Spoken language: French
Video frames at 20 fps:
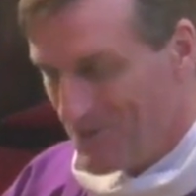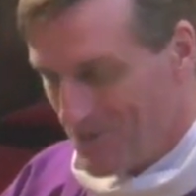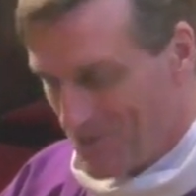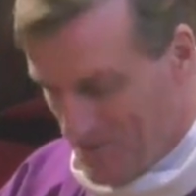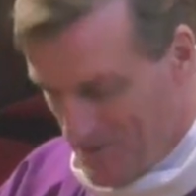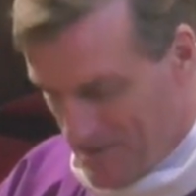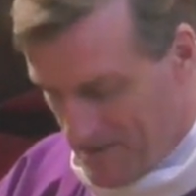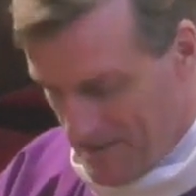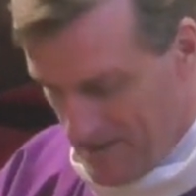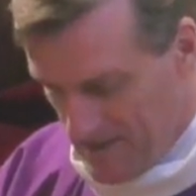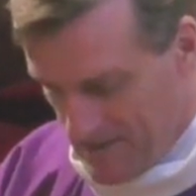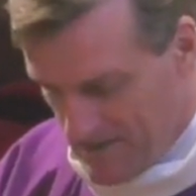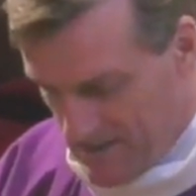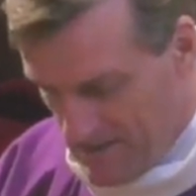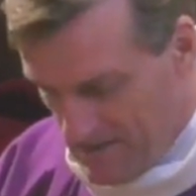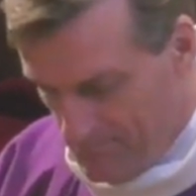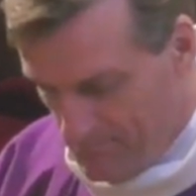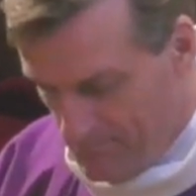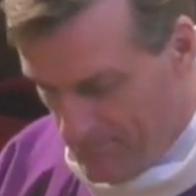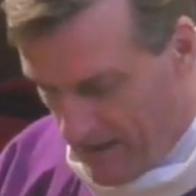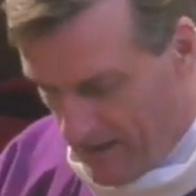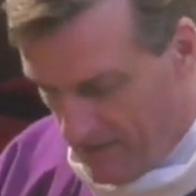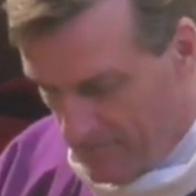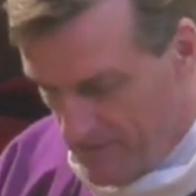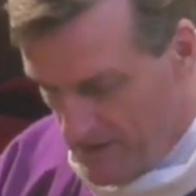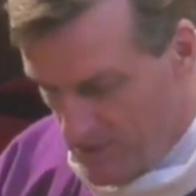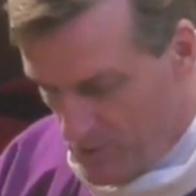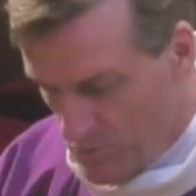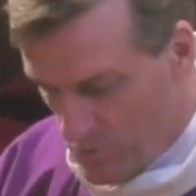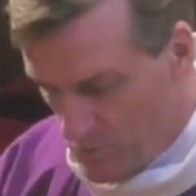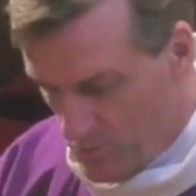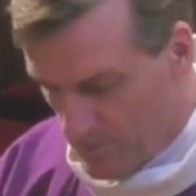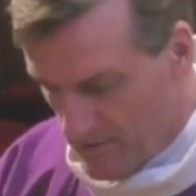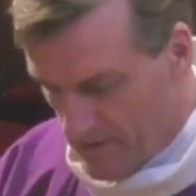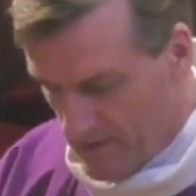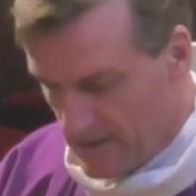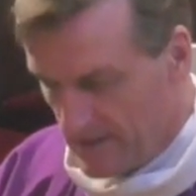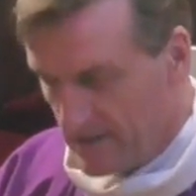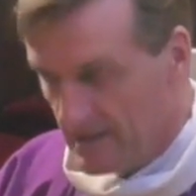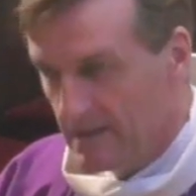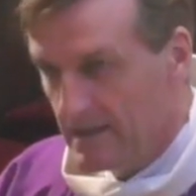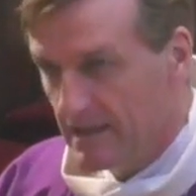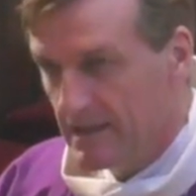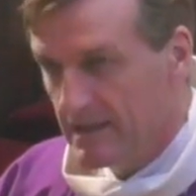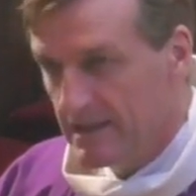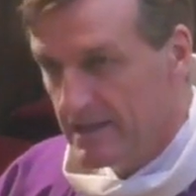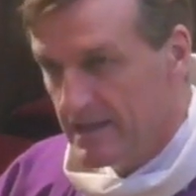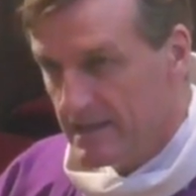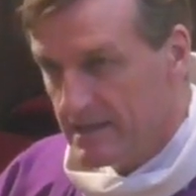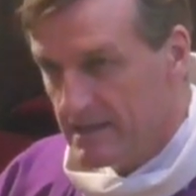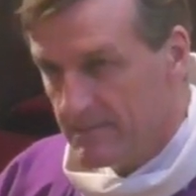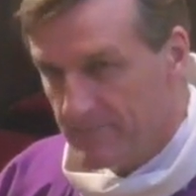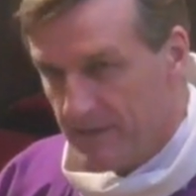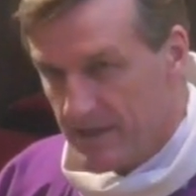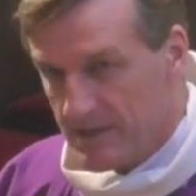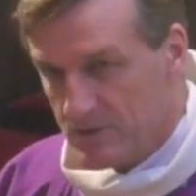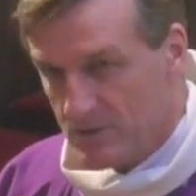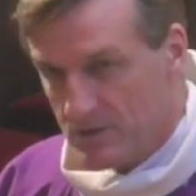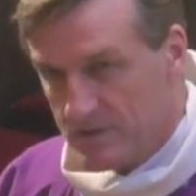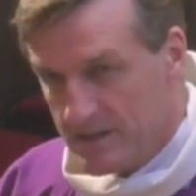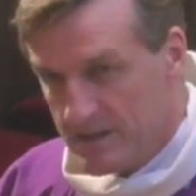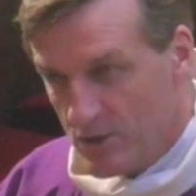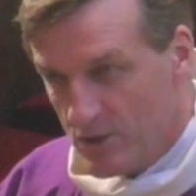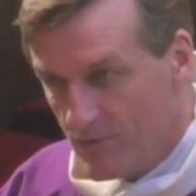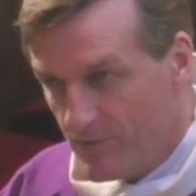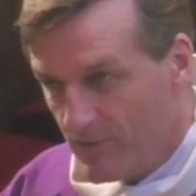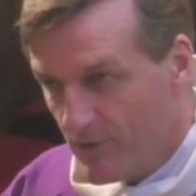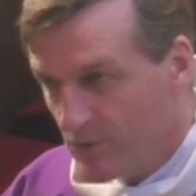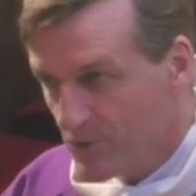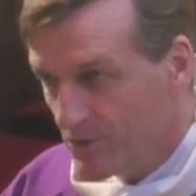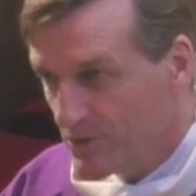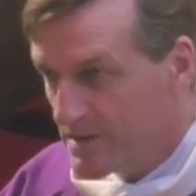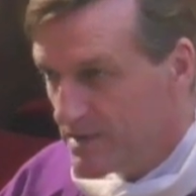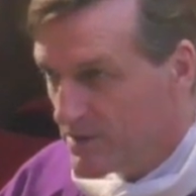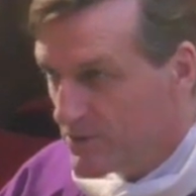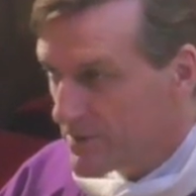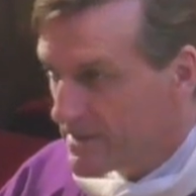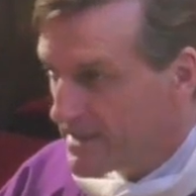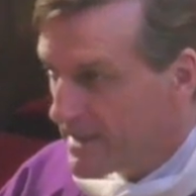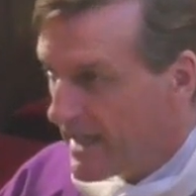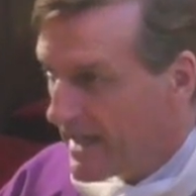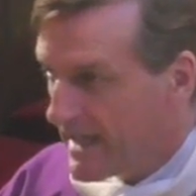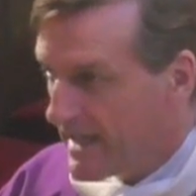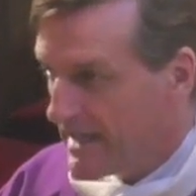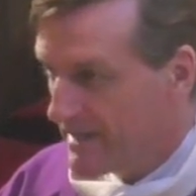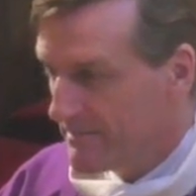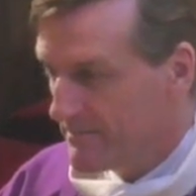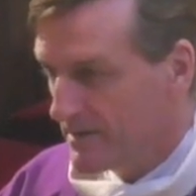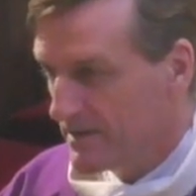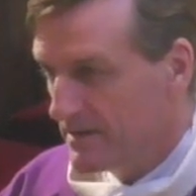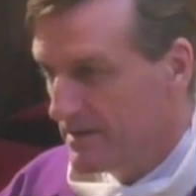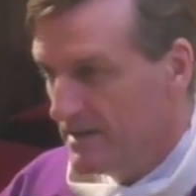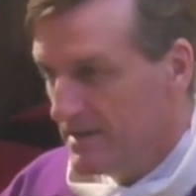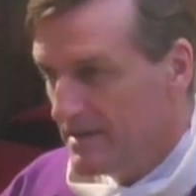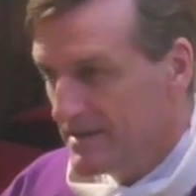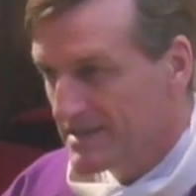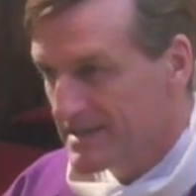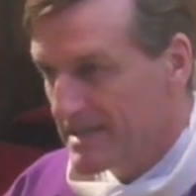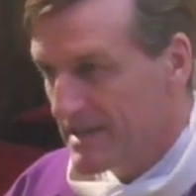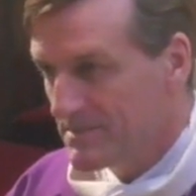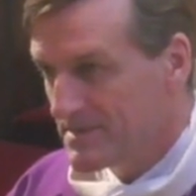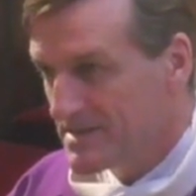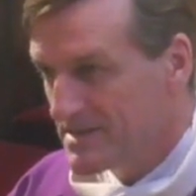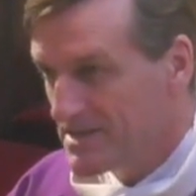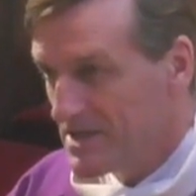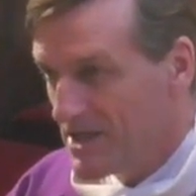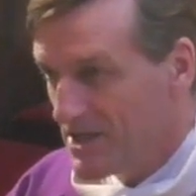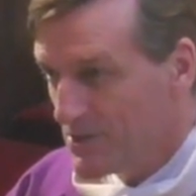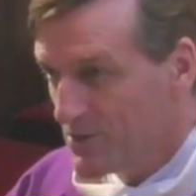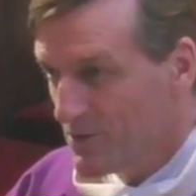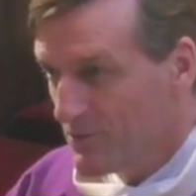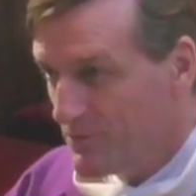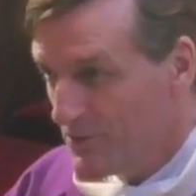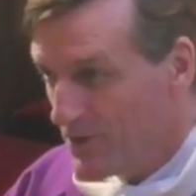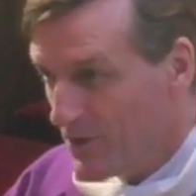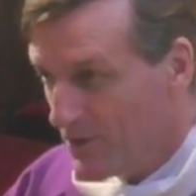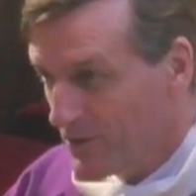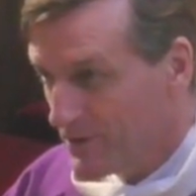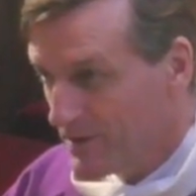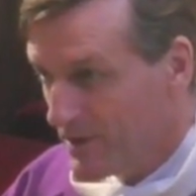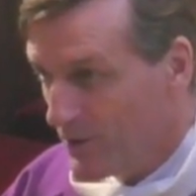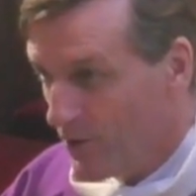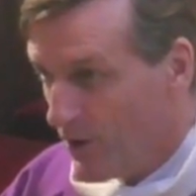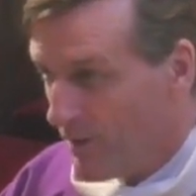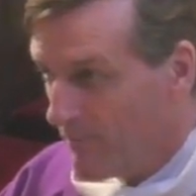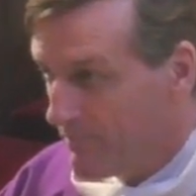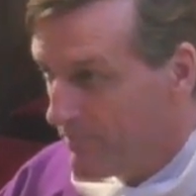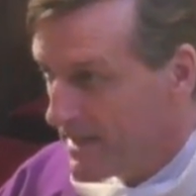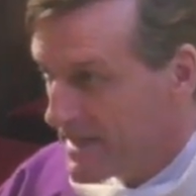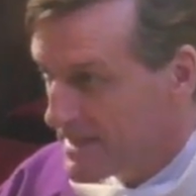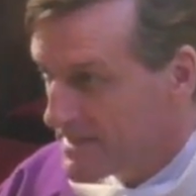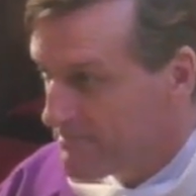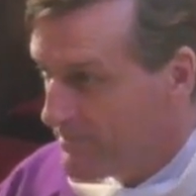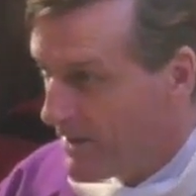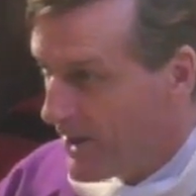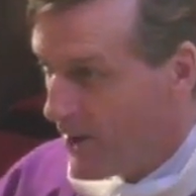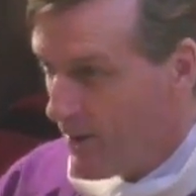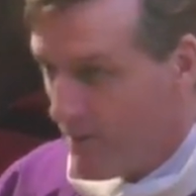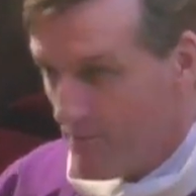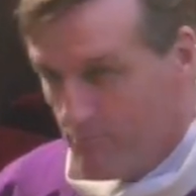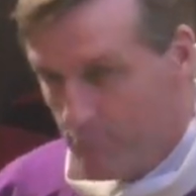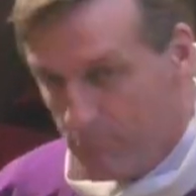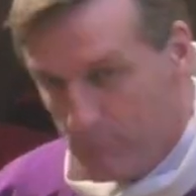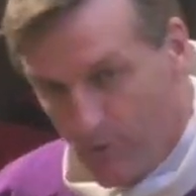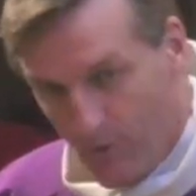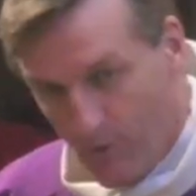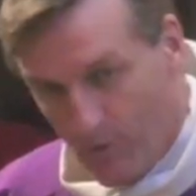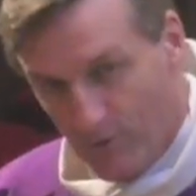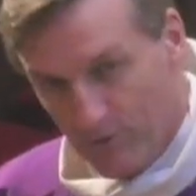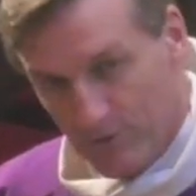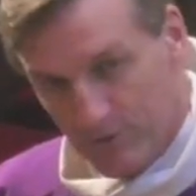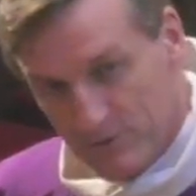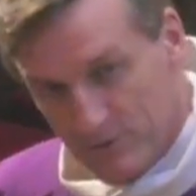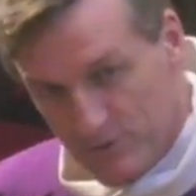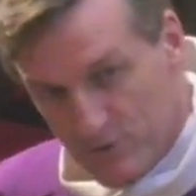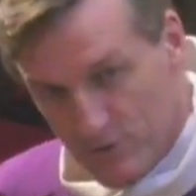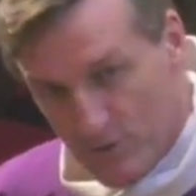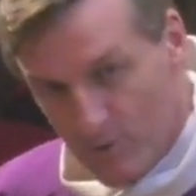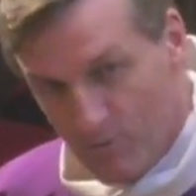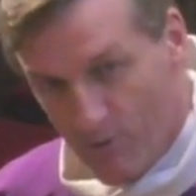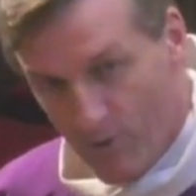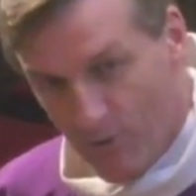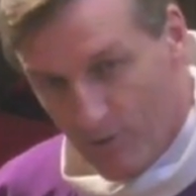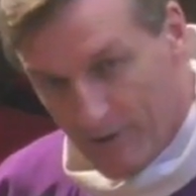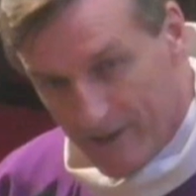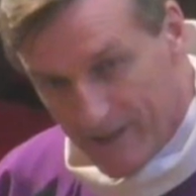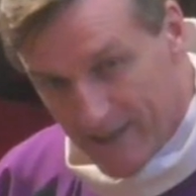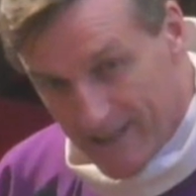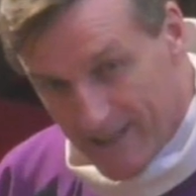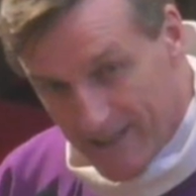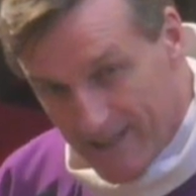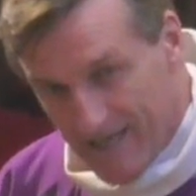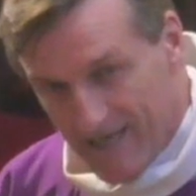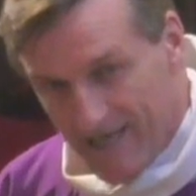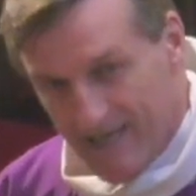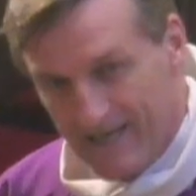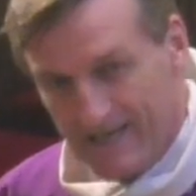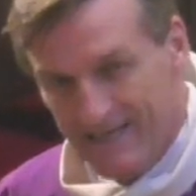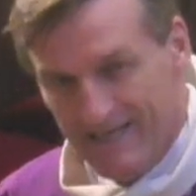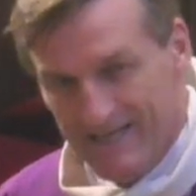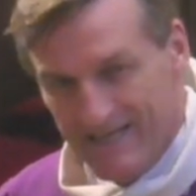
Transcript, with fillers: Aussi, si parmi nous, il y a des personnes vendredi de carême s'abstient de viande et le remplacent par un bon saumon grillé,